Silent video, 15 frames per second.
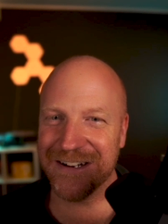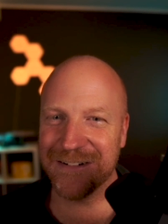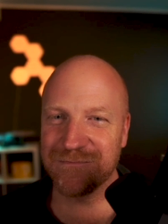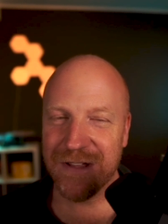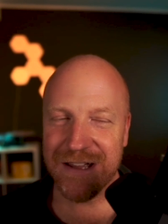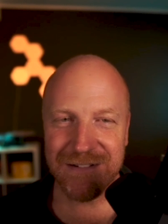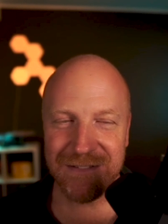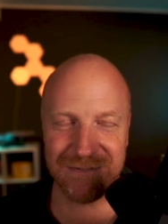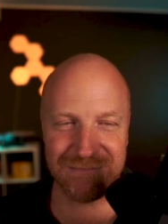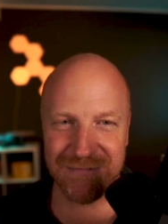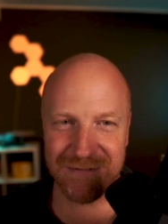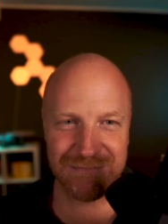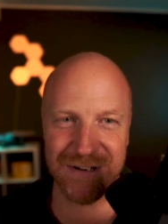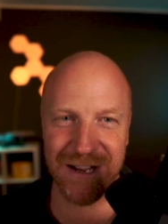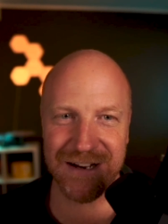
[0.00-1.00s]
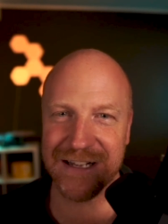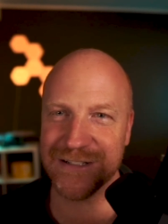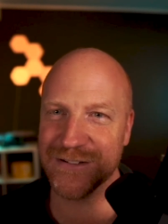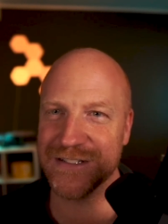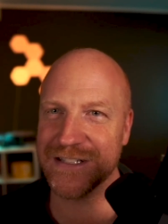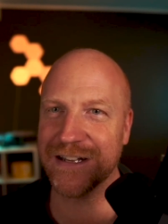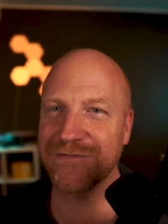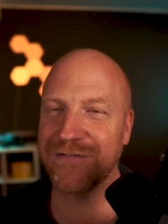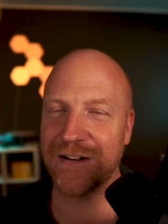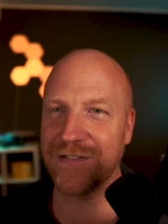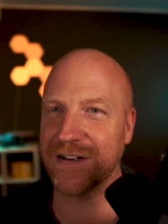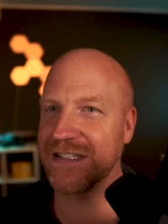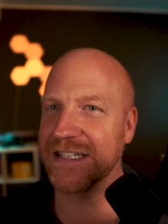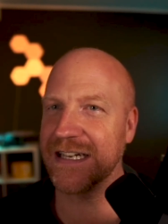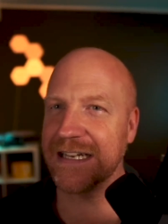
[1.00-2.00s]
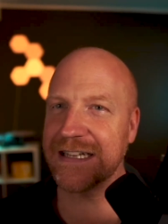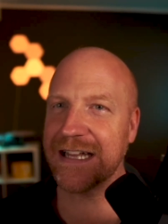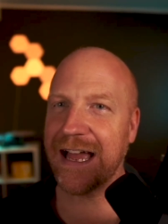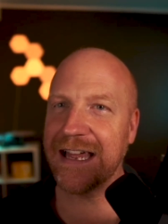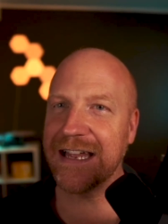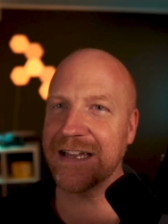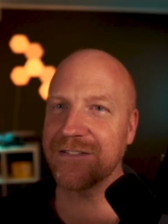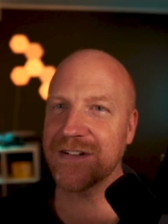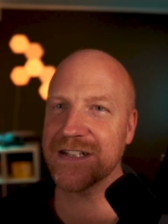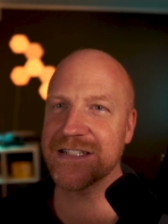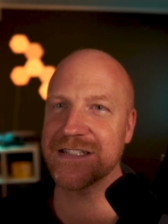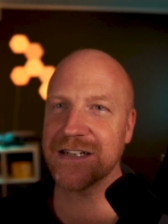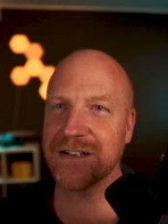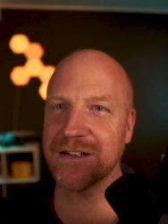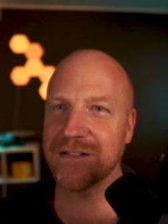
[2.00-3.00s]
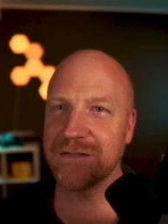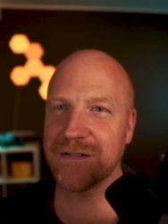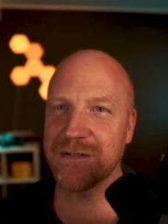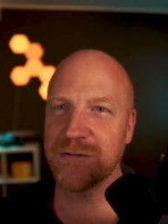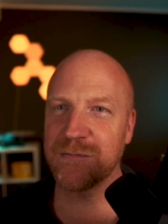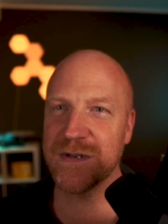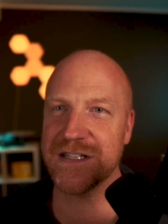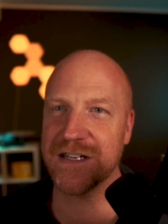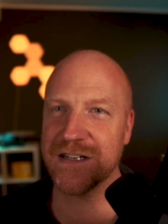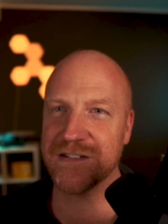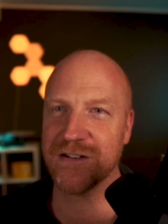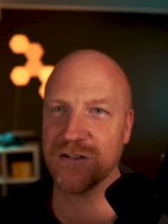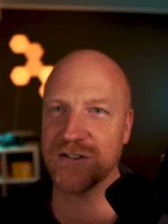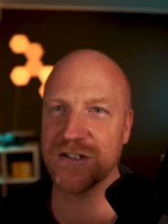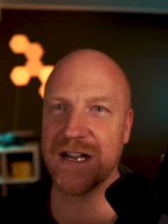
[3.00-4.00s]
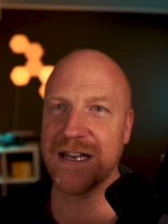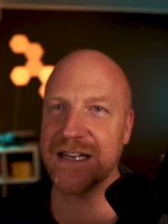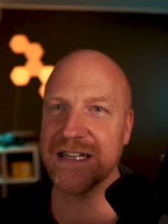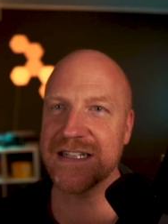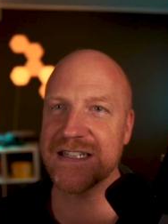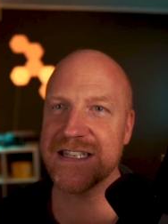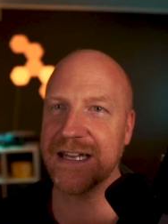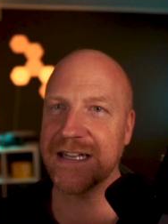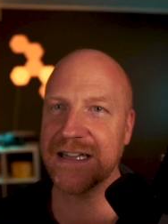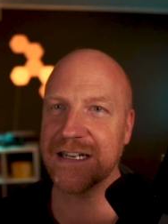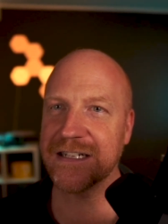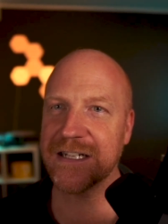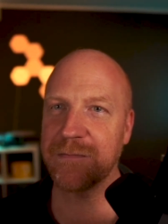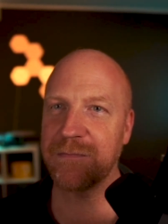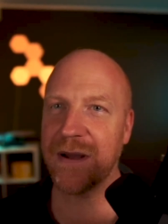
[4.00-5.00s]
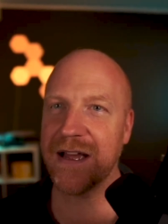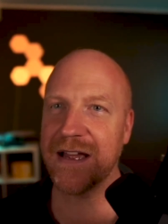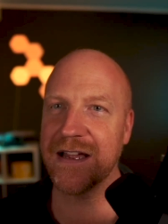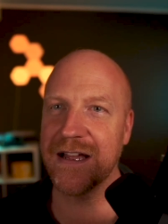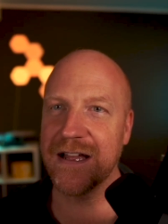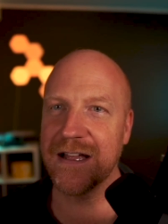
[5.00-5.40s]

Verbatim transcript: Äh, ja, lass uns da einfach direkt reingehen. Was, äh, du bist ja jetzt auch schon einige Zeit lang dabei.